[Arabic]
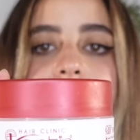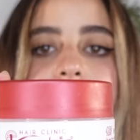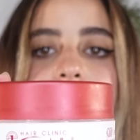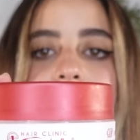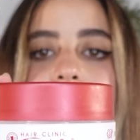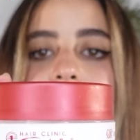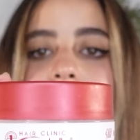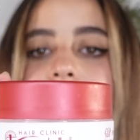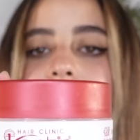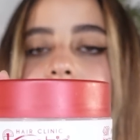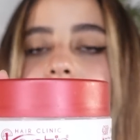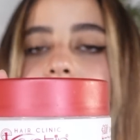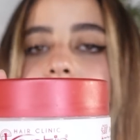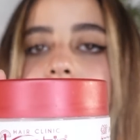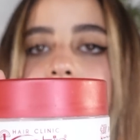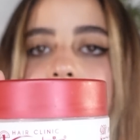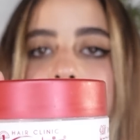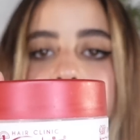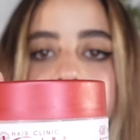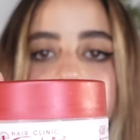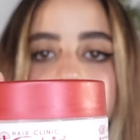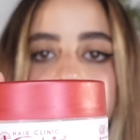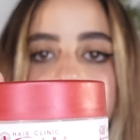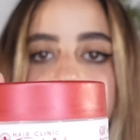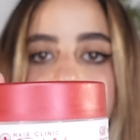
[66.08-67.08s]
ثانيا
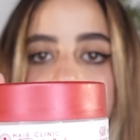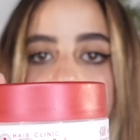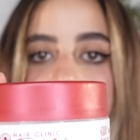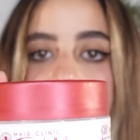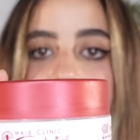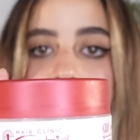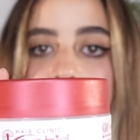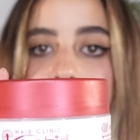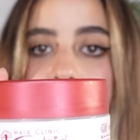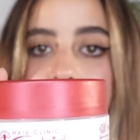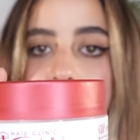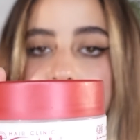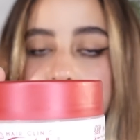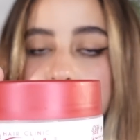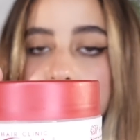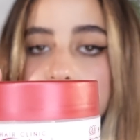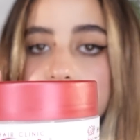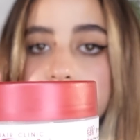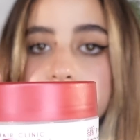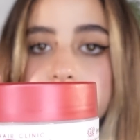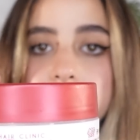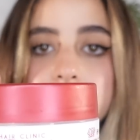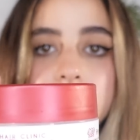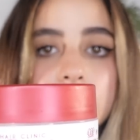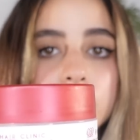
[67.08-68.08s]
10 دقايق على
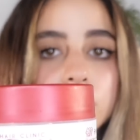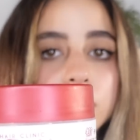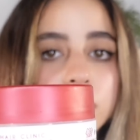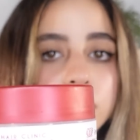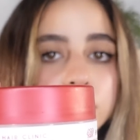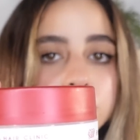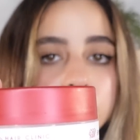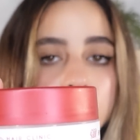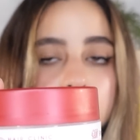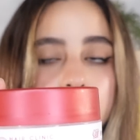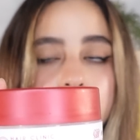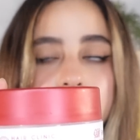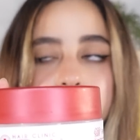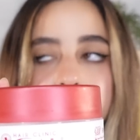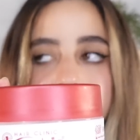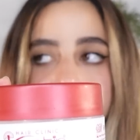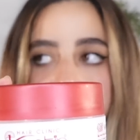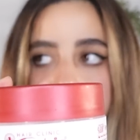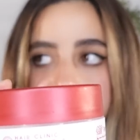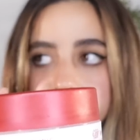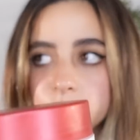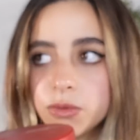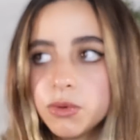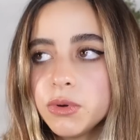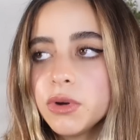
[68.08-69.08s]
شعري قبل الشاور
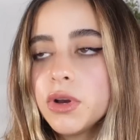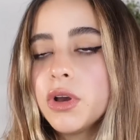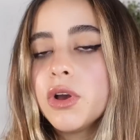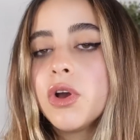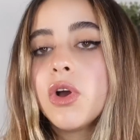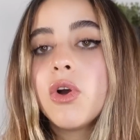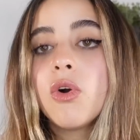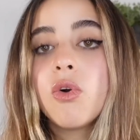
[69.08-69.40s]
بسيبه